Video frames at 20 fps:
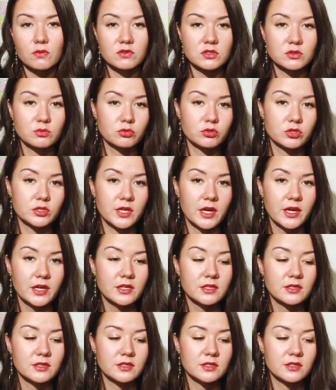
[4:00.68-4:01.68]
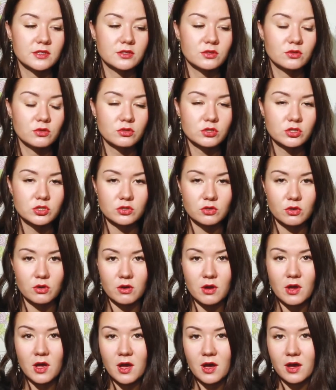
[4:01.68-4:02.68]
возбуждает и то,
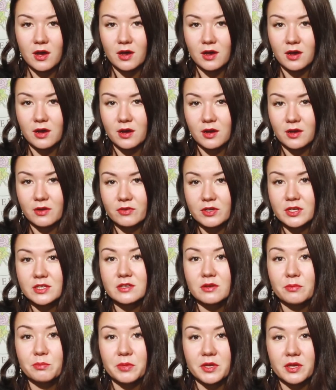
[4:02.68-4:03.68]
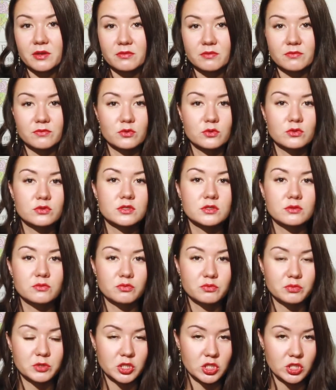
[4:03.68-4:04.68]
что а, говорит о первом вкусном
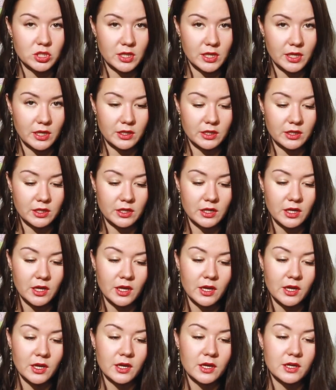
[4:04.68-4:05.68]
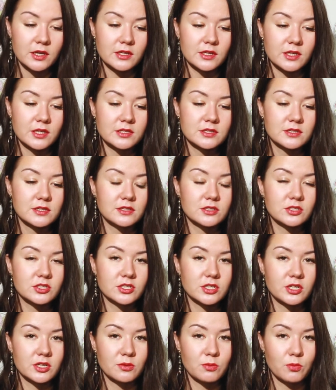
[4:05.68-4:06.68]
впечатлении. Если
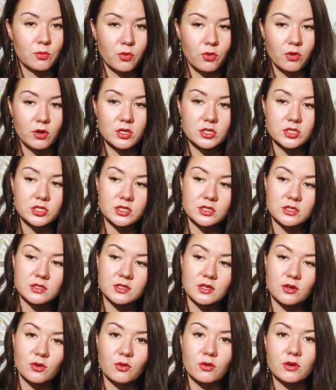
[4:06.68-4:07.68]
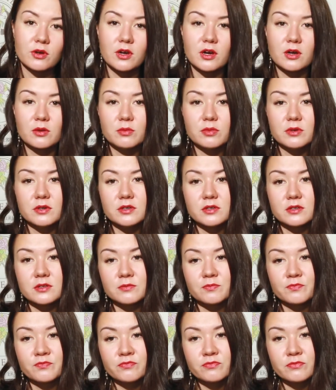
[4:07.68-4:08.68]
же больше такое как
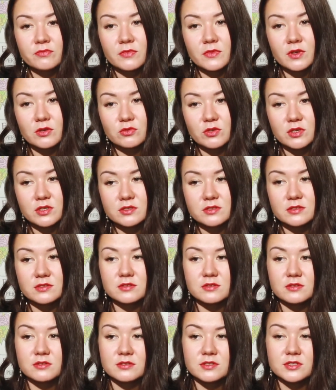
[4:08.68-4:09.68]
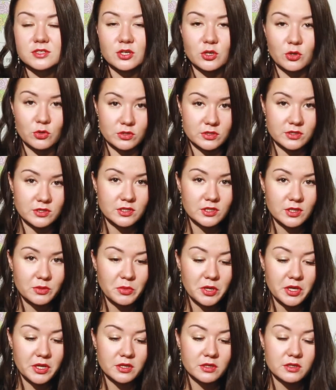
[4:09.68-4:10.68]
бы у нас э, серьезные
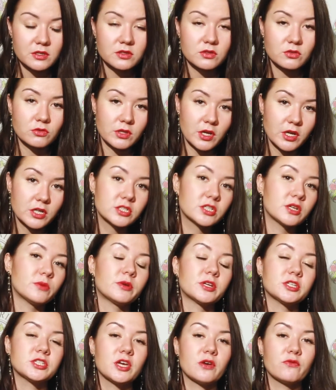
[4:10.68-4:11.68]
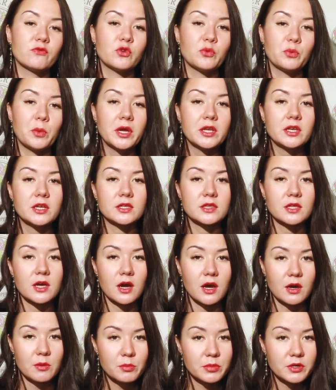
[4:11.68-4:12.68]
намерения, то также обращаем внимание
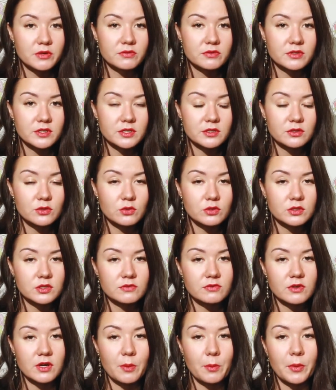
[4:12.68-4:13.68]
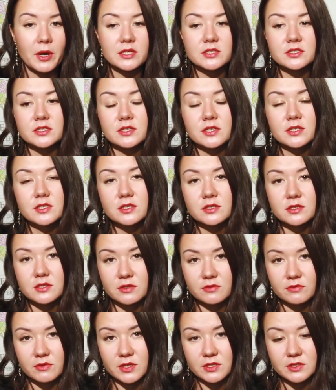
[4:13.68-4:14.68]
на амбровые ноты в аромате и на
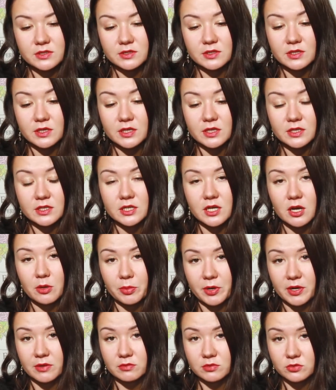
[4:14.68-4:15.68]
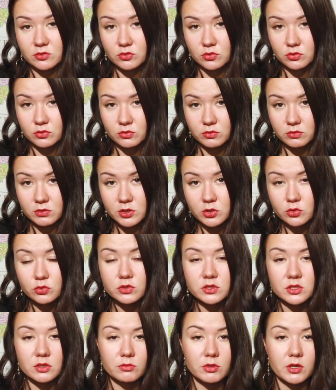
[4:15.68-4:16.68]
древесные. Они, как правило,
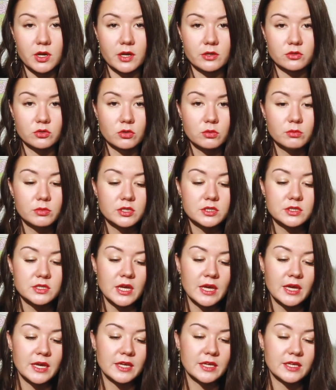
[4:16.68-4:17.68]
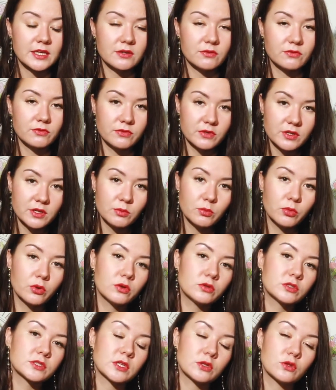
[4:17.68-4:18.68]
структурируются собирают образ, и вы
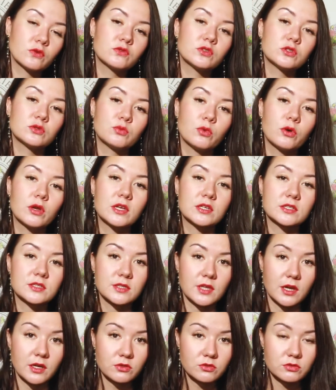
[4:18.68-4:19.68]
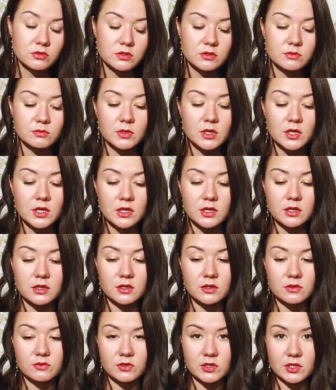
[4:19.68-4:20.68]
становитесь более статусным
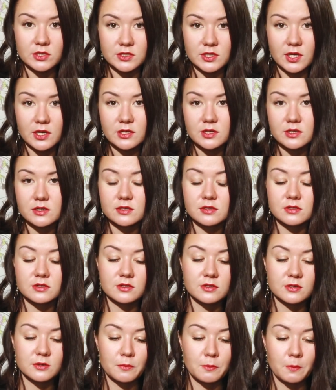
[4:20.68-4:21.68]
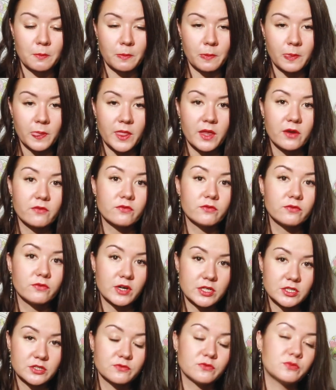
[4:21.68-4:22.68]
а, в глазах эм, в
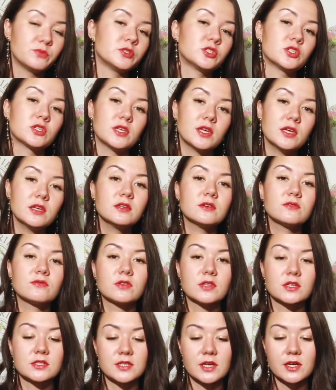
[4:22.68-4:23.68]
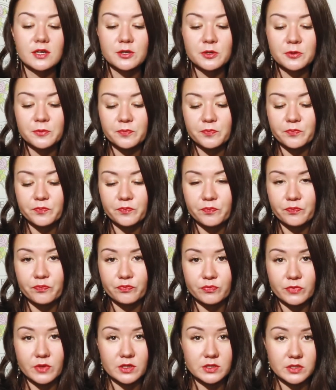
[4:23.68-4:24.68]
вашем впечатлении, в глазах
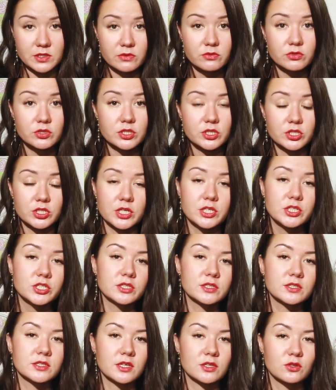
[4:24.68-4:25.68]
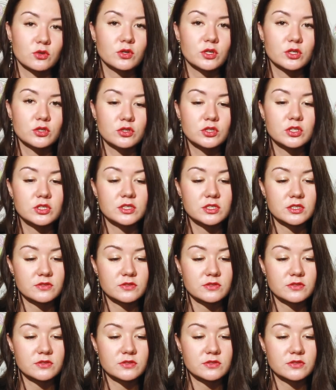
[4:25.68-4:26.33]
девушки, женщины, с которой идете на